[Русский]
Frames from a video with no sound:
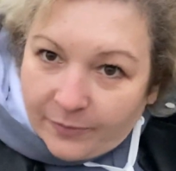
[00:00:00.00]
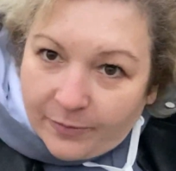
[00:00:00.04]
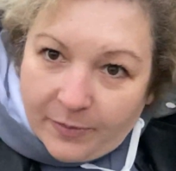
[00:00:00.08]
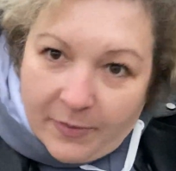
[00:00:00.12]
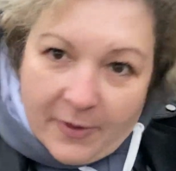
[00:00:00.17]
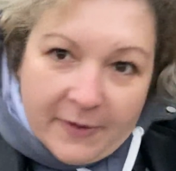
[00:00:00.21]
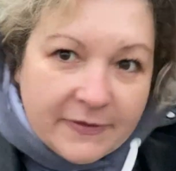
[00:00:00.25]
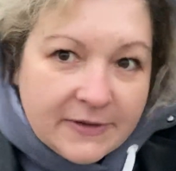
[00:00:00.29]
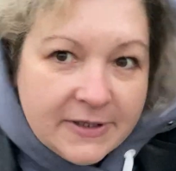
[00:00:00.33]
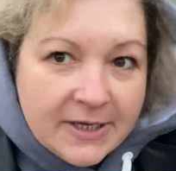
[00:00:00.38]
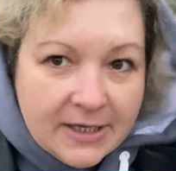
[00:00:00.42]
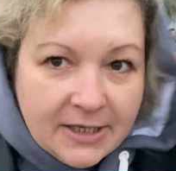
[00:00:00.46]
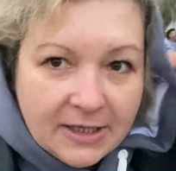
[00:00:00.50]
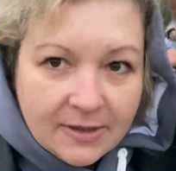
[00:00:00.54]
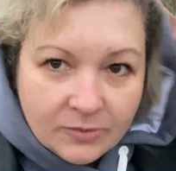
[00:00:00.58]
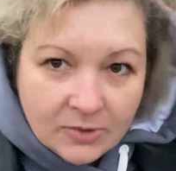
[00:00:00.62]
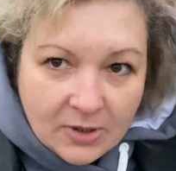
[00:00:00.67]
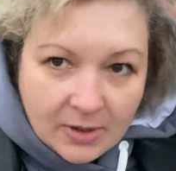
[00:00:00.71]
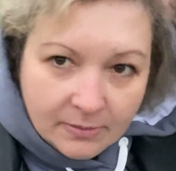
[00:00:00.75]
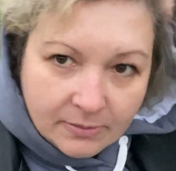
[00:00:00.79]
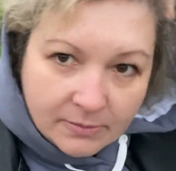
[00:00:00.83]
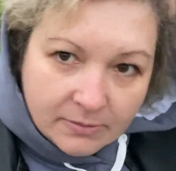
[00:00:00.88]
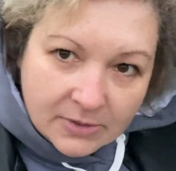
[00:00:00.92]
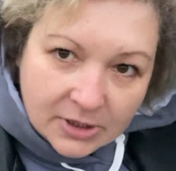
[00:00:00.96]
по всяким
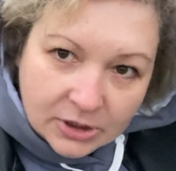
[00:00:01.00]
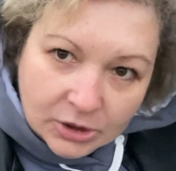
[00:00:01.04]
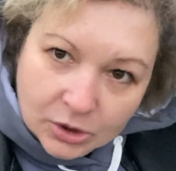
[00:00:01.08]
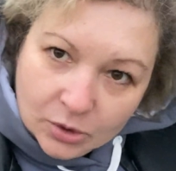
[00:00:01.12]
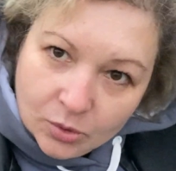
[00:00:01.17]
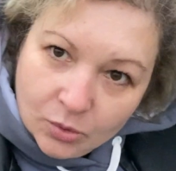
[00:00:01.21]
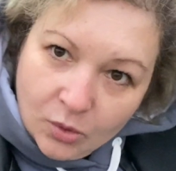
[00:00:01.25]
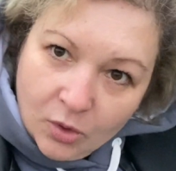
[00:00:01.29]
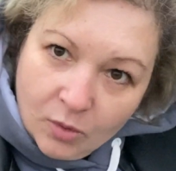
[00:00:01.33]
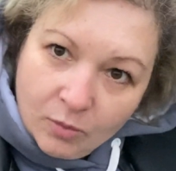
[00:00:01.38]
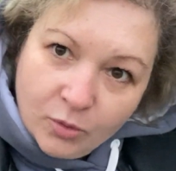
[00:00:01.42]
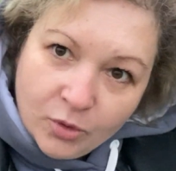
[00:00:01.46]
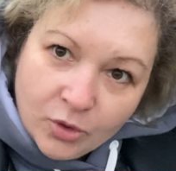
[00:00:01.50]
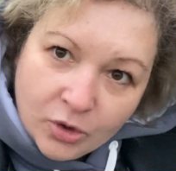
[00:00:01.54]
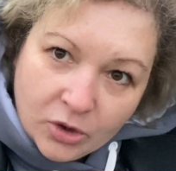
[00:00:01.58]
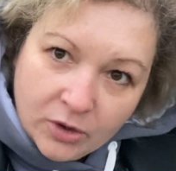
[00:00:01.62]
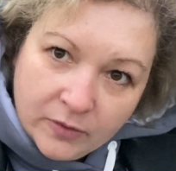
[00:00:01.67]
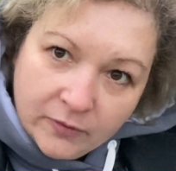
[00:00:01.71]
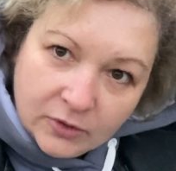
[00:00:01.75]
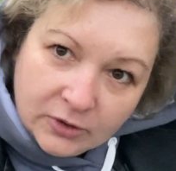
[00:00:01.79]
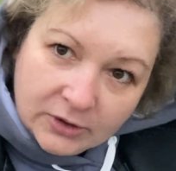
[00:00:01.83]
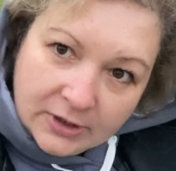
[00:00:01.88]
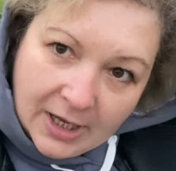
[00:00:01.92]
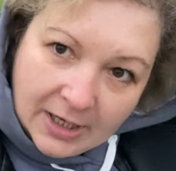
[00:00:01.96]
там метро
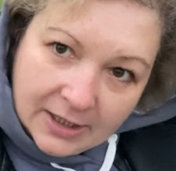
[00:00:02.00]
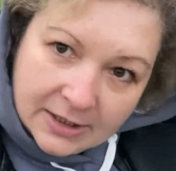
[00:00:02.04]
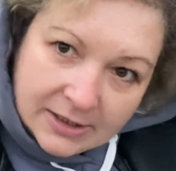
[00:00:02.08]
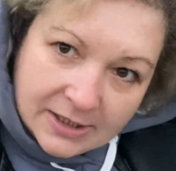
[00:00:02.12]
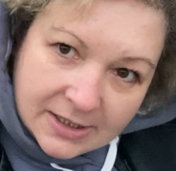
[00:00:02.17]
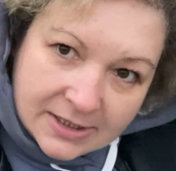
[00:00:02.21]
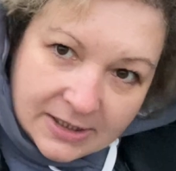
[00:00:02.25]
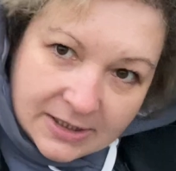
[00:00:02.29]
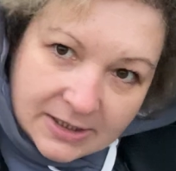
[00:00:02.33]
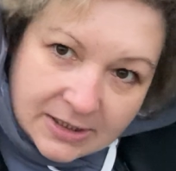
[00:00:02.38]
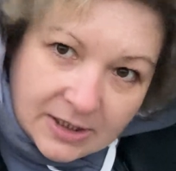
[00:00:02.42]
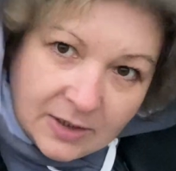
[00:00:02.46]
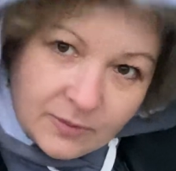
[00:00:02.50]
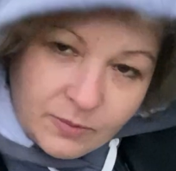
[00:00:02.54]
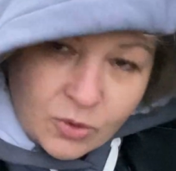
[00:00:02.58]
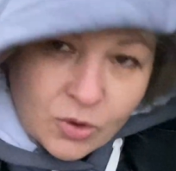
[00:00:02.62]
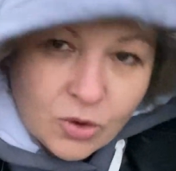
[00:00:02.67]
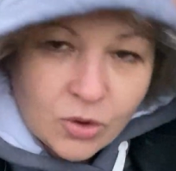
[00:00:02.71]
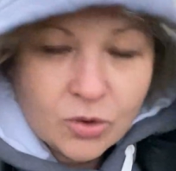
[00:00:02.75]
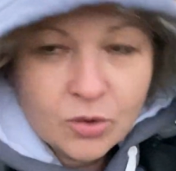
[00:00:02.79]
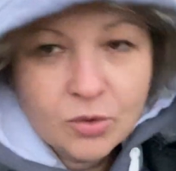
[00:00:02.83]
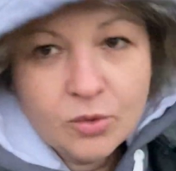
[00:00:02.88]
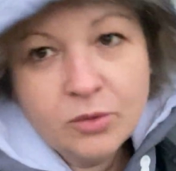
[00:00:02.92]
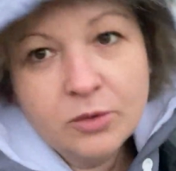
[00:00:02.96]
можно вот так надеть
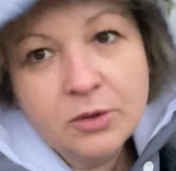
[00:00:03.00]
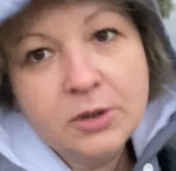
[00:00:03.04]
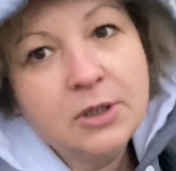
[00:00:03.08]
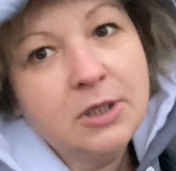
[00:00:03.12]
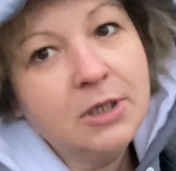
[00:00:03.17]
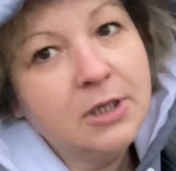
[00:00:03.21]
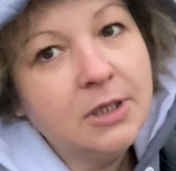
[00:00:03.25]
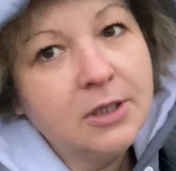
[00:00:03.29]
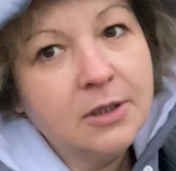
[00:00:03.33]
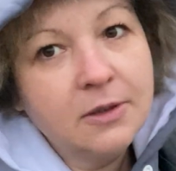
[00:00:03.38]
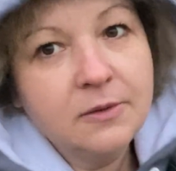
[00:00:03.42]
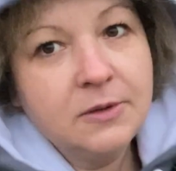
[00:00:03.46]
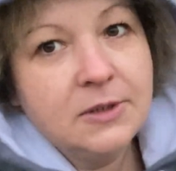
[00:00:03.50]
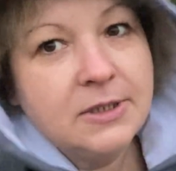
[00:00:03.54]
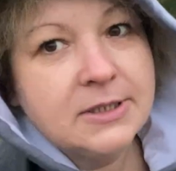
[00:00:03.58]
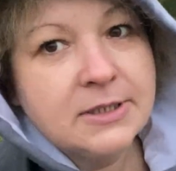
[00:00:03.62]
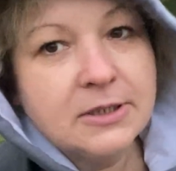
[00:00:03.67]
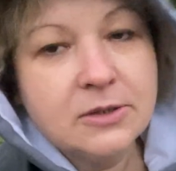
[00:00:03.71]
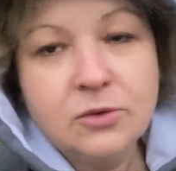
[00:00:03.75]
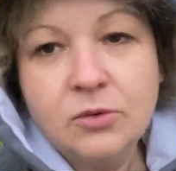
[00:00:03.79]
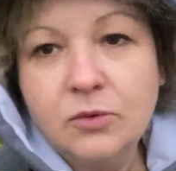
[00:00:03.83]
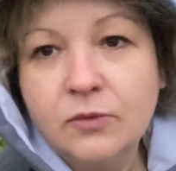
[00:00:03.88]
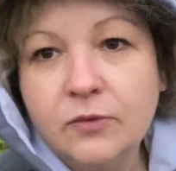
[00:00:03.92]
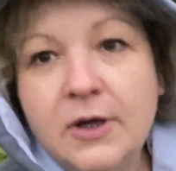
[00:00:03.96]
капюшон и не
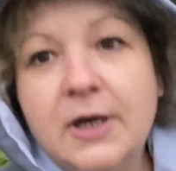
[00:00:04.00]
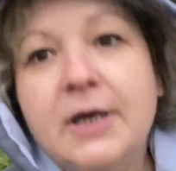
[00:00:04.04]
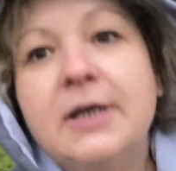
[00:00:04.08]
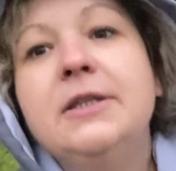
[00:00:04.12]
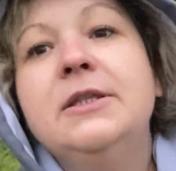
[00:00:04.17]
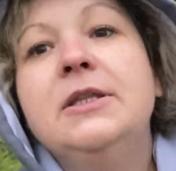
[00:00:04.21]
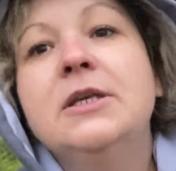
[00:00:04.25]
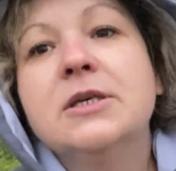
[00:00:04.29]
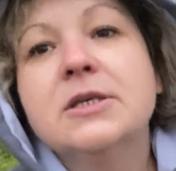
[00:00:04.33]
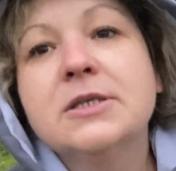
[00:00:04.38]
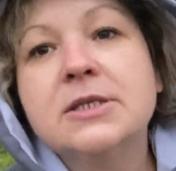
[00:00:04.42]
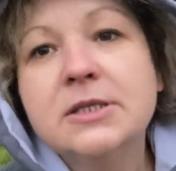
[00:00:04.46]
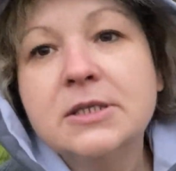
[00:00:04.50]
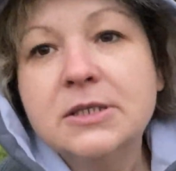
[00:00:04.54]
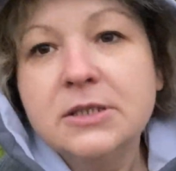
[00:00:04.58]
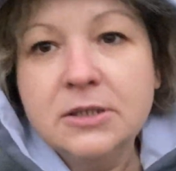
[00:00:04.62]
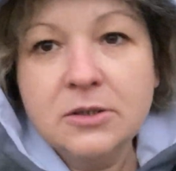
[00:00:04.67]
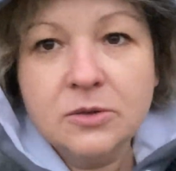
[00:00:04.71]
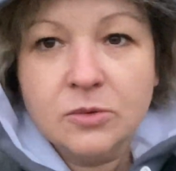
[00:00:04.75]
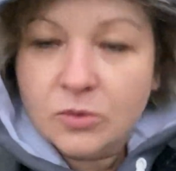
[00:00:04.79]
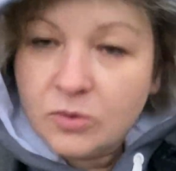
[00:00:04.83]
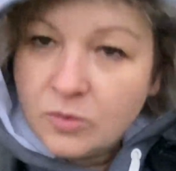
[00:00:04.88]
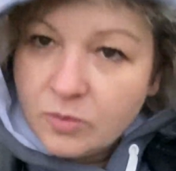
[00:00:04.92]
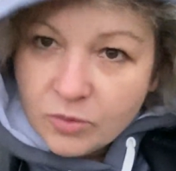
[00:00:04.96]
задувает, даже
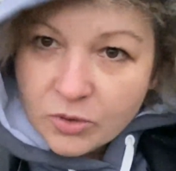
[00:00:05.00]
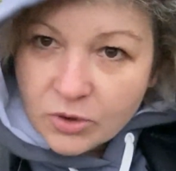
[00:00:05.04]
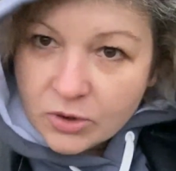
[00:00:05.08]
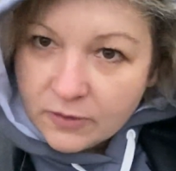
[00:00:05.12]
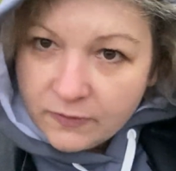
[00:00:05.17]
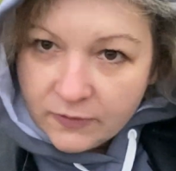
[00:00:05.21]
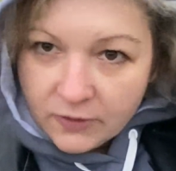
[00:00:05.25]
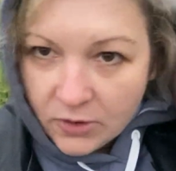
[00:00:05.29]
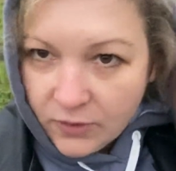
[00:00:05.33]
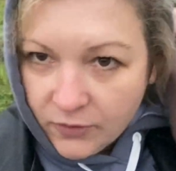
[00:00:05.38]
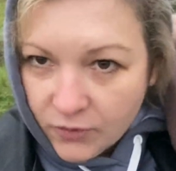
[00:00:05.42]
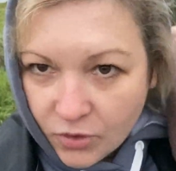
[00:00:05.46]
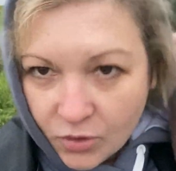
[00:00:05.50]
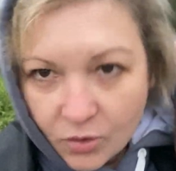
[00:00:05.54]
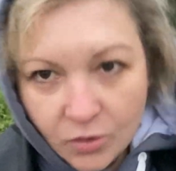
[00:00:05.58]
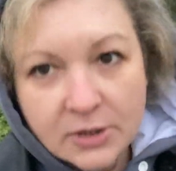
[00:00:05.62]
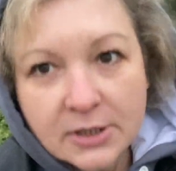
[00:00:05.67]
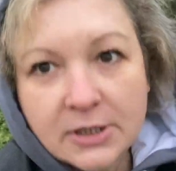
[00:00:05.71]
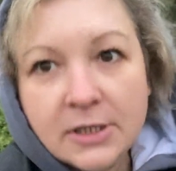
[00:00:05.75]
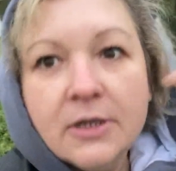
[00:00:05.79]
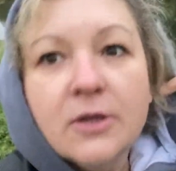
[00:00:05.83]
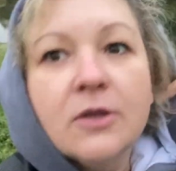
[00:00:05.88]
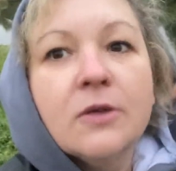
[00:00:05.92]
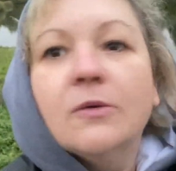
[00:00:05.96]
затянуть можно веревочку,
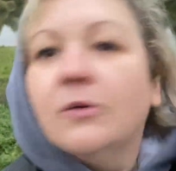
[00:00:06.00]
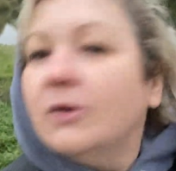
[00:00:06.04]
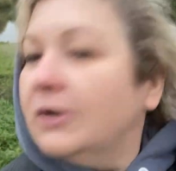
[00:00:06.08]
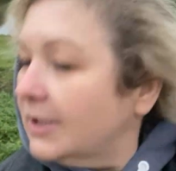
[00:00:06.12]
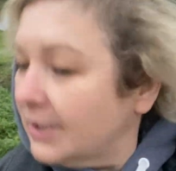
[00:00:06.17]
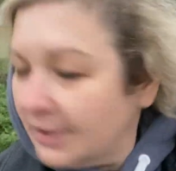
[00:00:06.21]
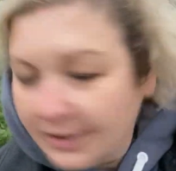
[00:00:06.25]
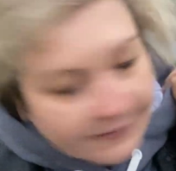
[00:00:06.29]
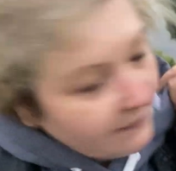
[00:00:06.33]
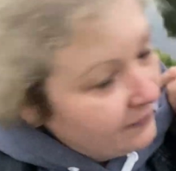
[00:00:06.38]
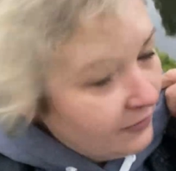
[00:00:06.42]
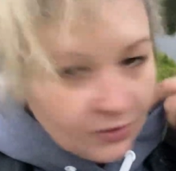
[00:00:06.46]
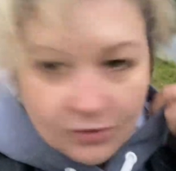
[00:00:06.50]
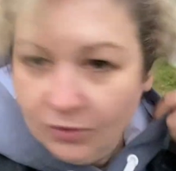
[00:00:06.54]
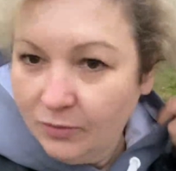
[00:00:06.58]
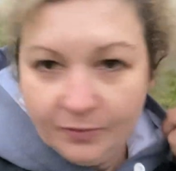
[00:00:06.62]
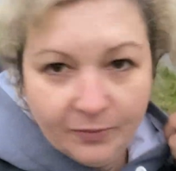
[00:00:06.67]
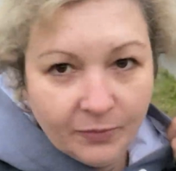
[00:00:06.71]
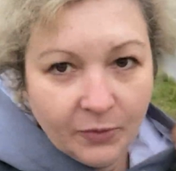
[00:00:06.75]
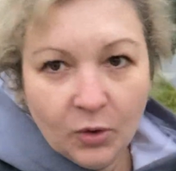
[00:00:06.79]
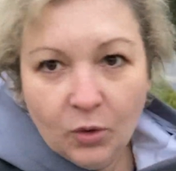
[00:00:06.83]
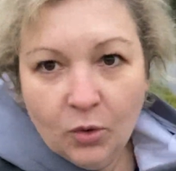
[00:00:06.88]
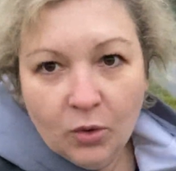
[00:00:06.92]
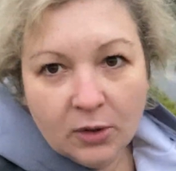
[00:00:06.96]
если горловину,
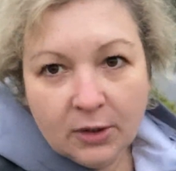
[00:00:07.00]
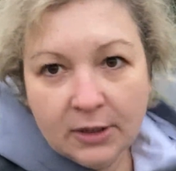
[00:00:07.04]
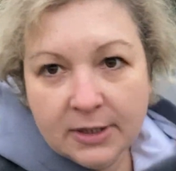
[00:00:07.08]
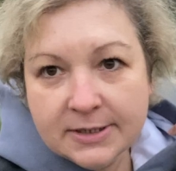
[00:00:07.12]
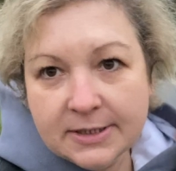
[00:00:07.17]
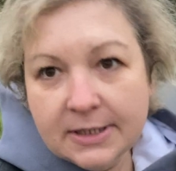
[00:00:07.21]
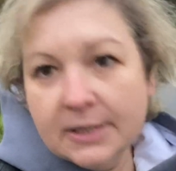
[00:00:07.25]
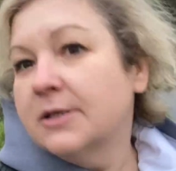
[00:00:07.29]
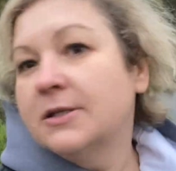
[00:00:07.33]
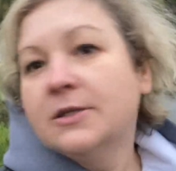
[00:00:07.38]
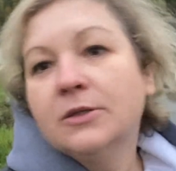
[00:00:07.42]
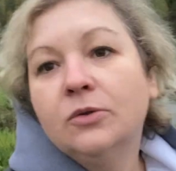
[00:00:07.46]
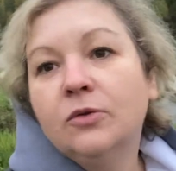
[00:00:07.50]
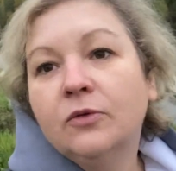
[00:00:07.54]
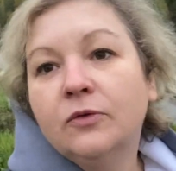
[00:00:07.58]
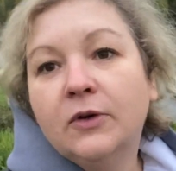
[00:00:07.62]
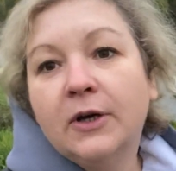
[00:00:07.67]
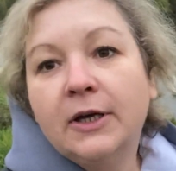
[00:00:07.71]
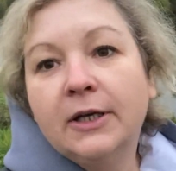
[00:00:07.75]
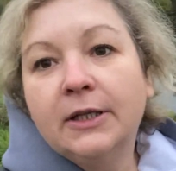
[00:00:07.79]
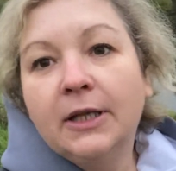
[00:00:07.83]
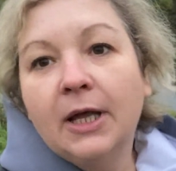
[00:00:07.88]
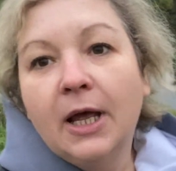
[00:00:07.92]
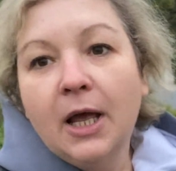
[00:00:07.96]
горло
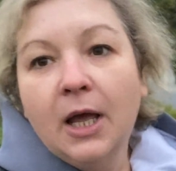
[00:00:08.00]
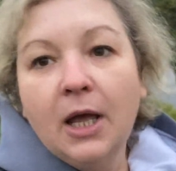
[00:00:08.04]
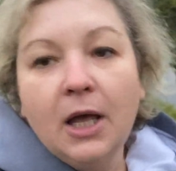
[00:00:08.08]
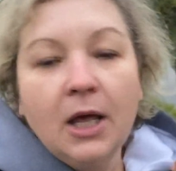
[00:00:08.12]
задувает.